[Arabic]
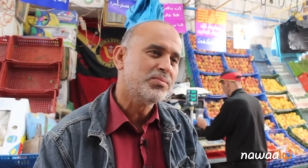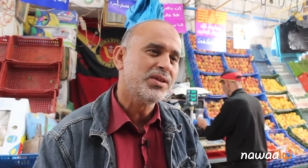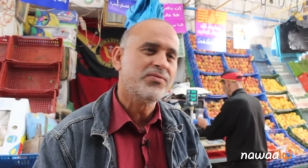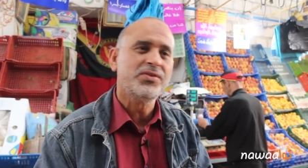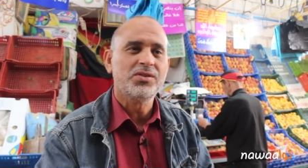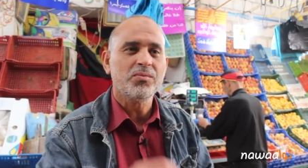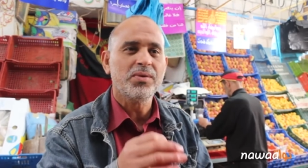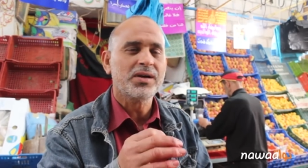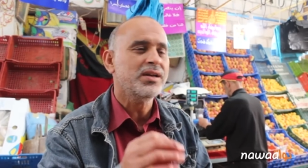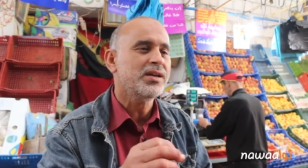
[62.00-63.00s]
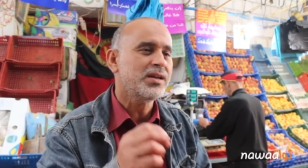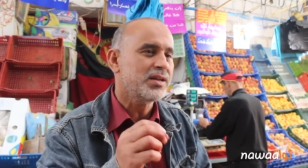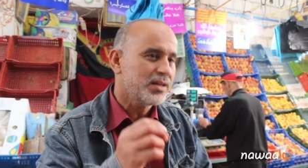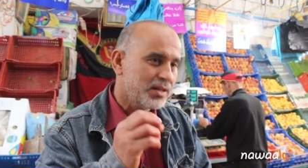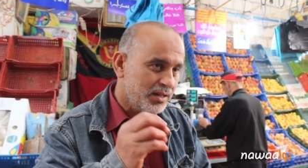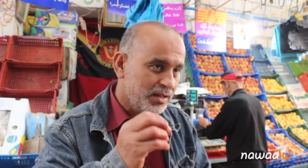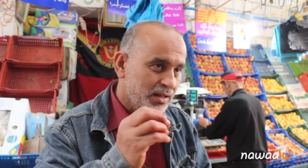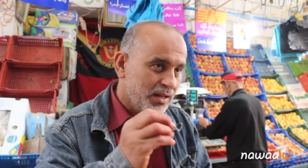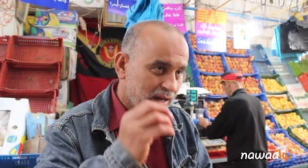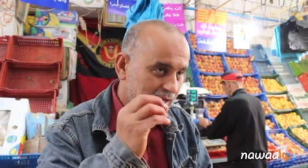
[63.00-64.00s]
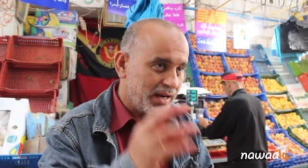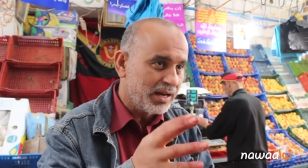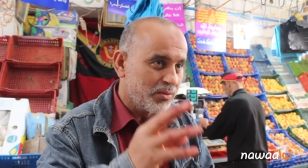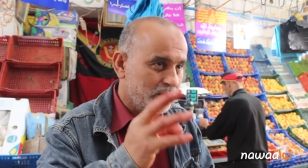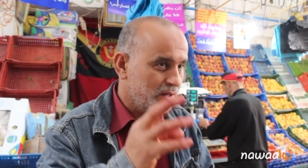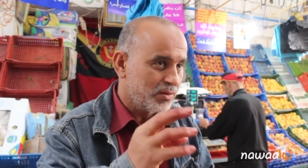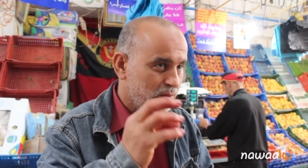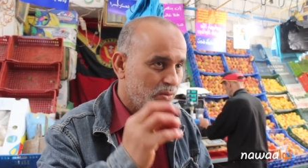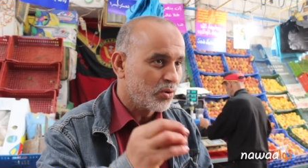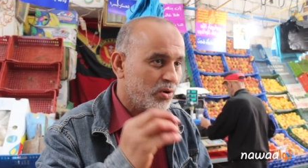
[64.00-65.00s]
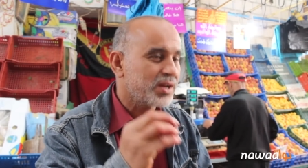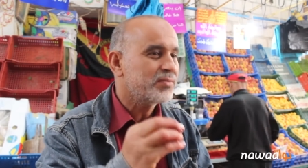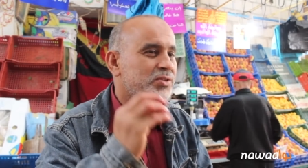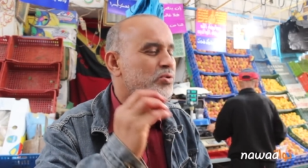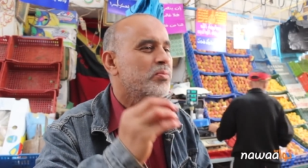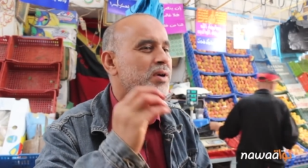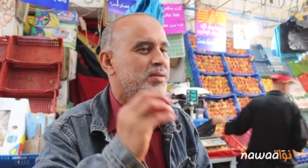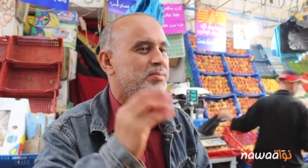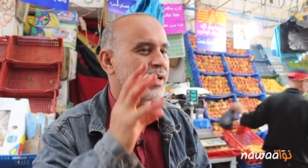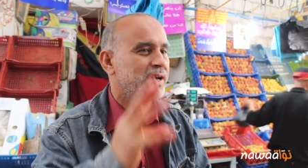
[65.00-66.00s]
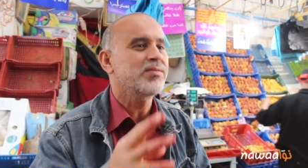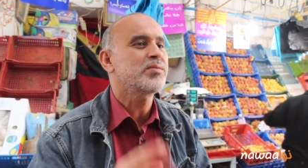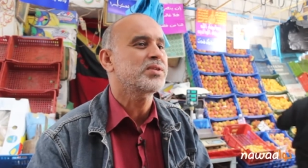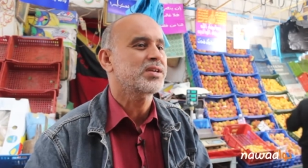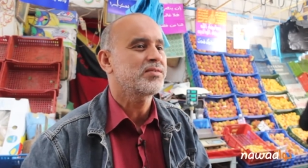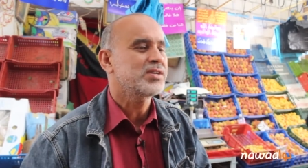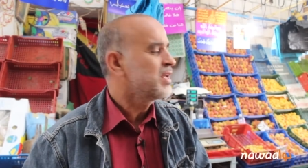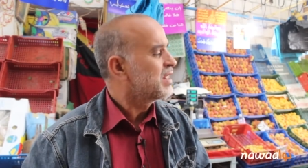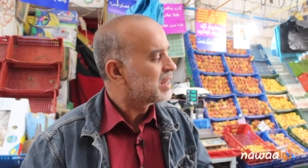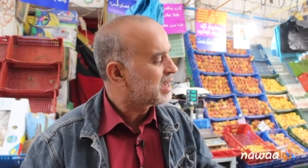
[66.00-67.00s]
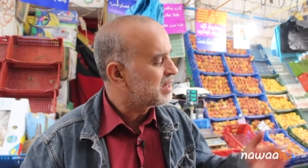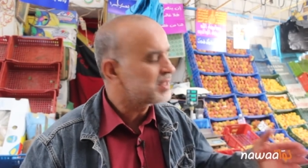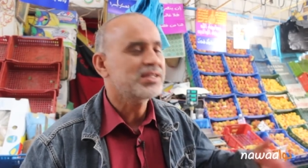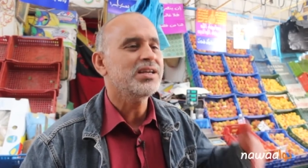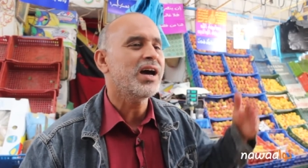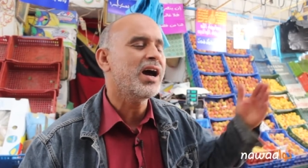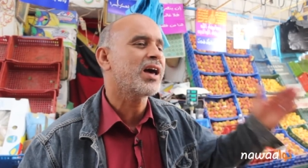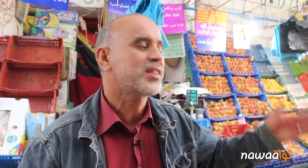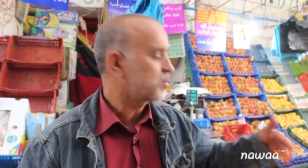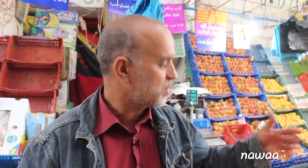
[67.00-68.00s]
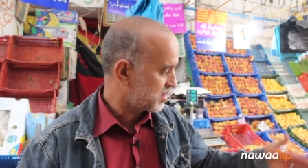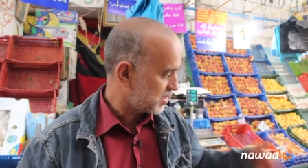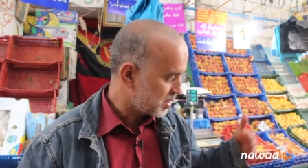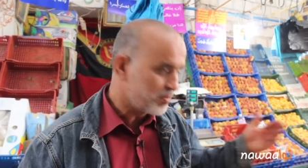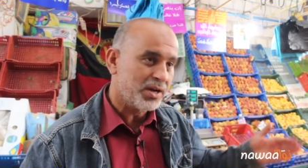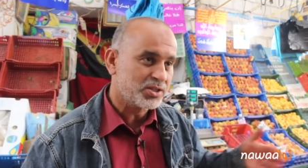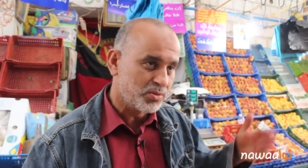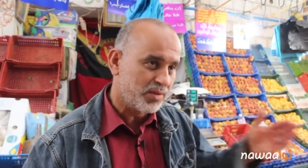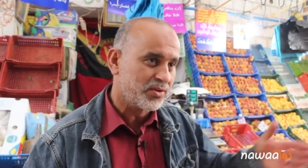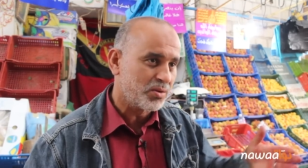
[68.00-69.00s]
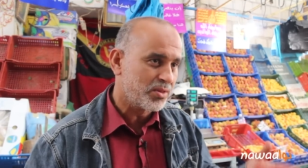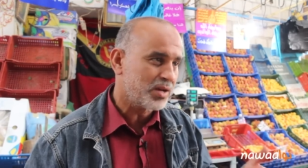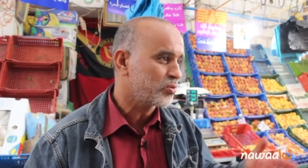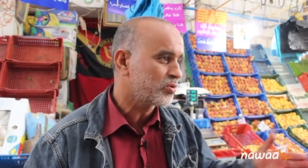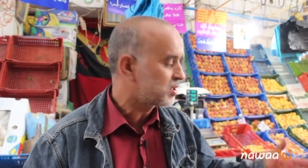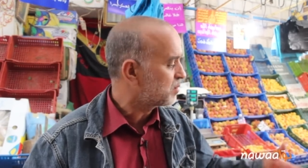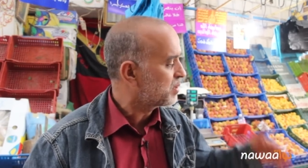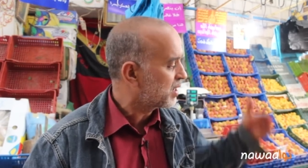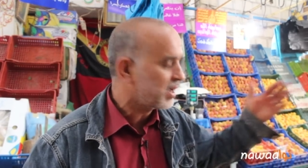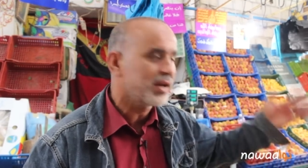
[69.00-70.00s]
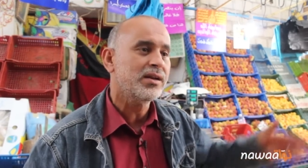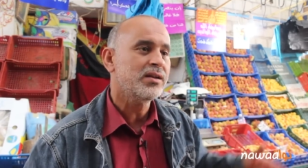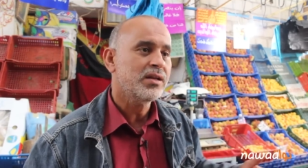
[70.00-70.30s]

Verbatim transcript: تبدا في تنبك الغله والخضره في تنبك نتاعها فهمت كيفاش الغله تطيح اكثر واكثر ثم اسوام في رمضان قلت ربي اقل